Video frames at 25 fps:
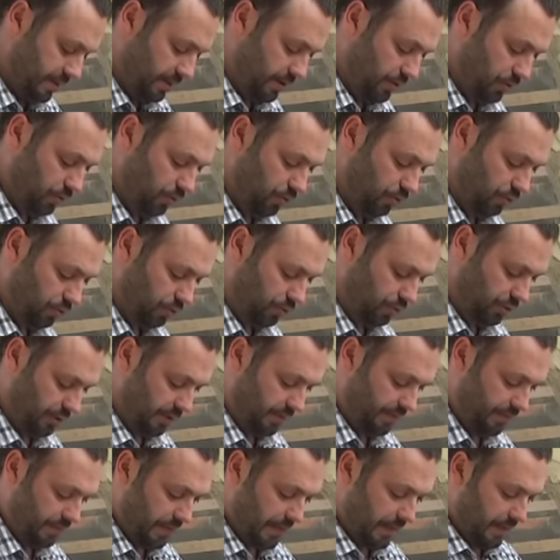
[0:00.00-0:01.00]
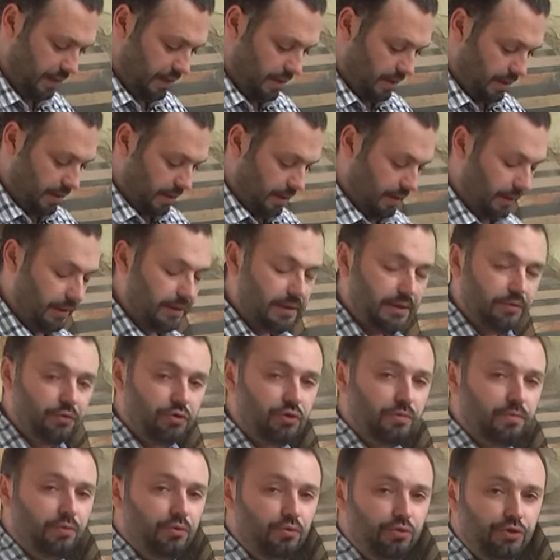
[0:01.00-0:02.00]
э, уксуса. Для
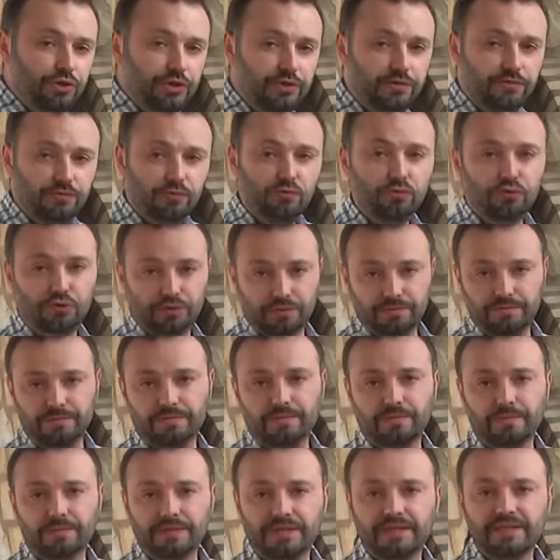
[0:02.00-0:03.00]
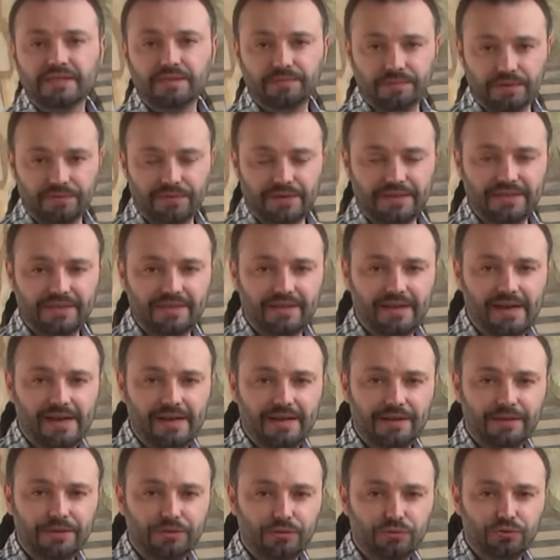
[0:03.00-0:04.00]
того, чтобы получить вкус майонеза
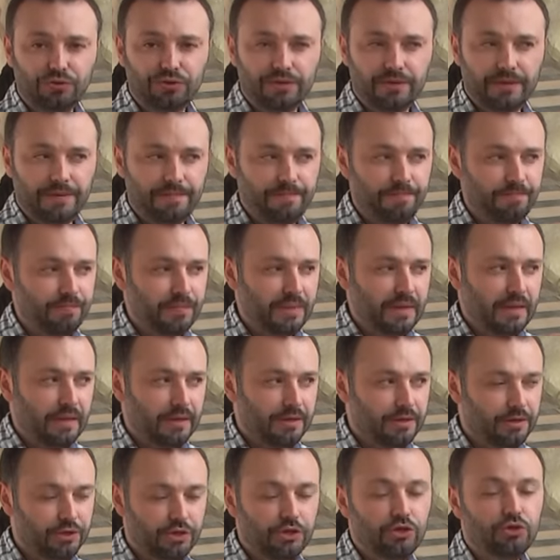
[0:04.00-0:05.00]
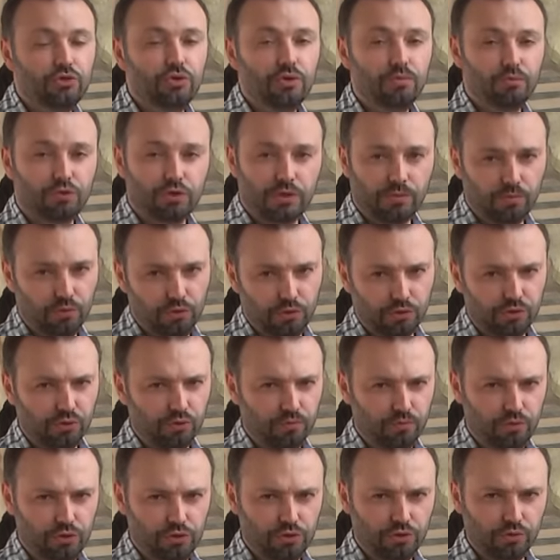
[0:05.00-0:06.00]
провансаль, нужно даже еще немножко больше,
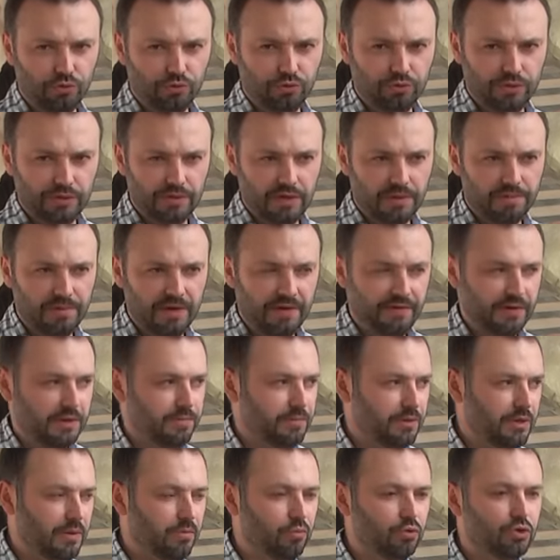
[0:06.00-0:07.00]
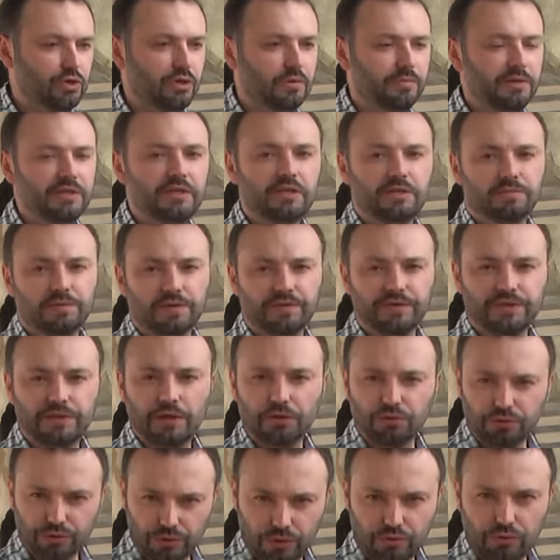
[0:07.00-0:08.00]
больше уксуса добавить, потому что майонез
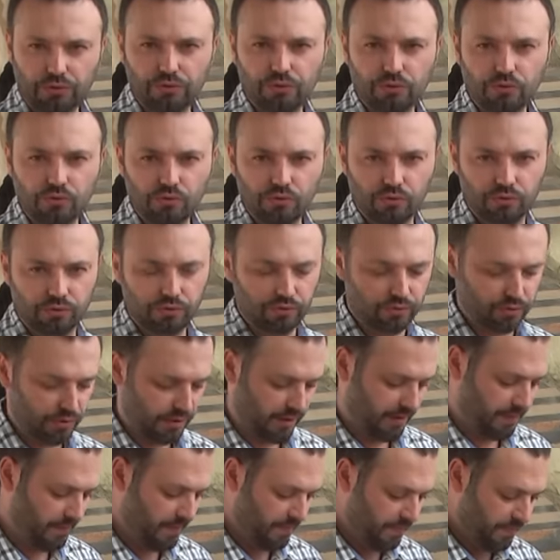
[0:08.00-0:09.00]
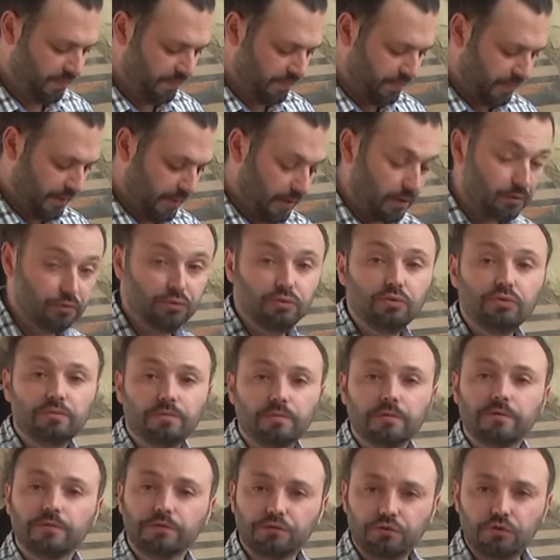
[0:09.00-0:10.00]
провансаль, он такой уксусный. Ну,
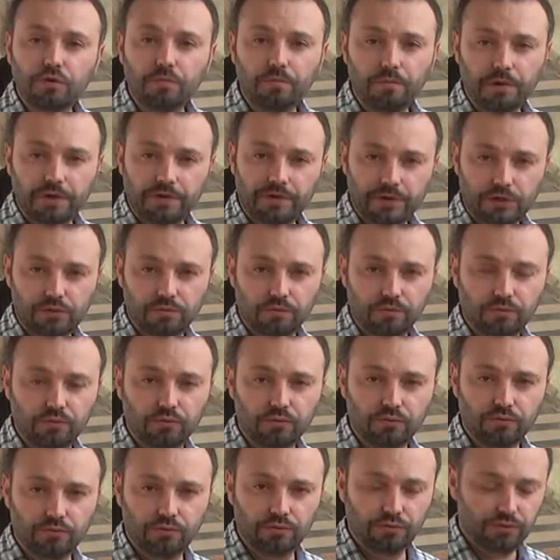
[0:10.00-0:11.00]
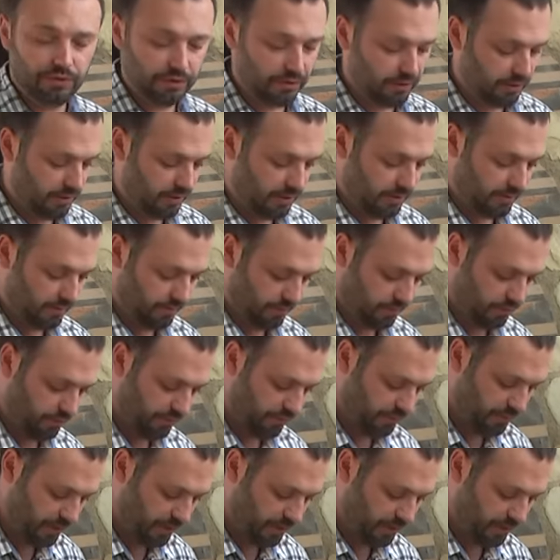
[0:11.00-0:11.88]
тут все по вашему вкусу все делаете, все